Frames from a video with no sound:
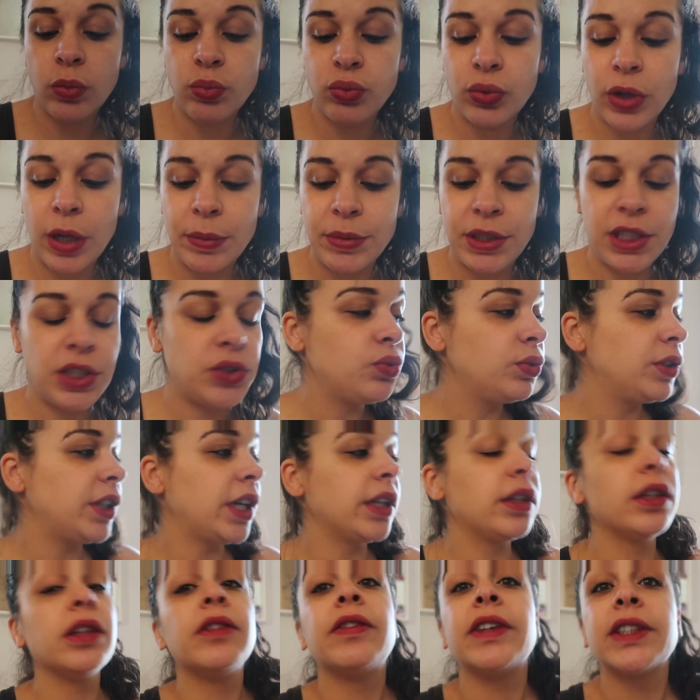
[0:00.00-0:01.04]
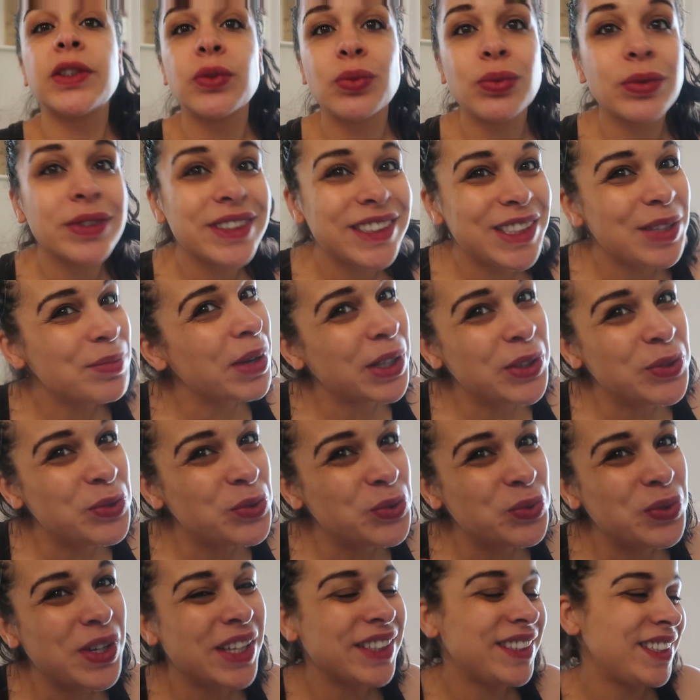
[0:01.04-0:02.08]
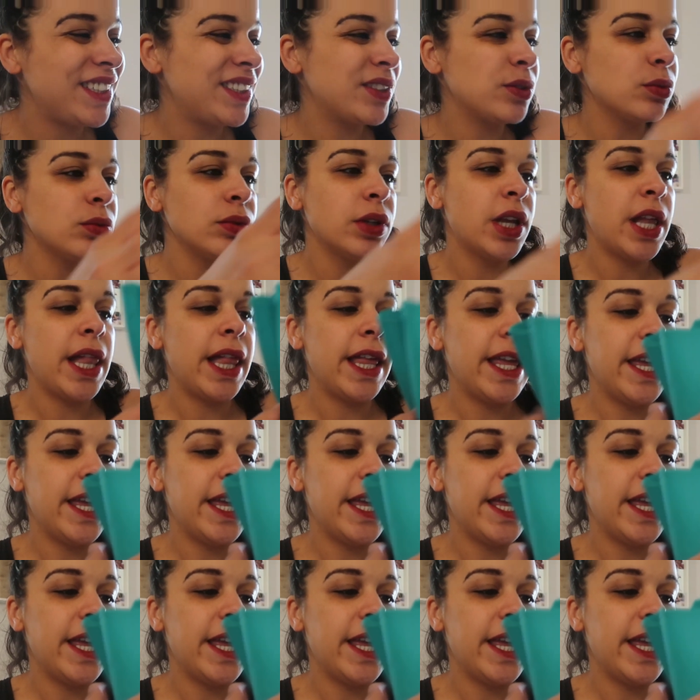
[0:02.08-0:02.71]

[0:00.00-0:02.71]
grand pour la petite chouquette, et de toute façon, c'est pas du tout la saison.